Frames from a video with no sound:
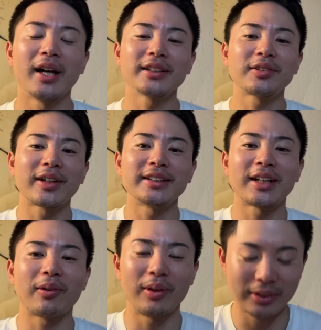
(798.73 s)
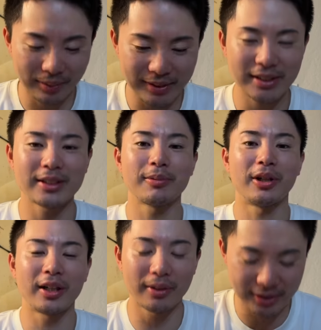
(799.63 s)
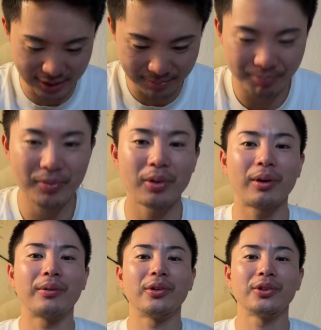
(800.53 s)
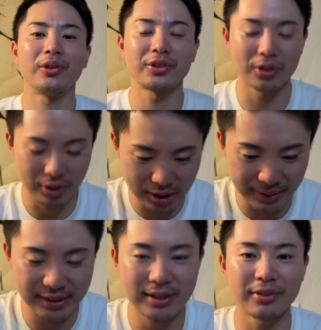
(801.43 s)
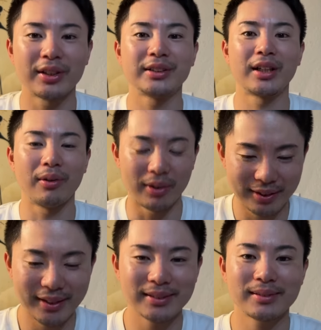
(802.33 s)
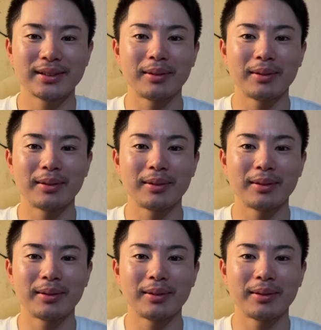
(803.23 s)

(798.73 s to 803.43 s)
はい、そんな感じで今日は終わってきます。いつもありがとうございます。これからどうぞよろしくお願いします。そんな感じで今日は終わってきます。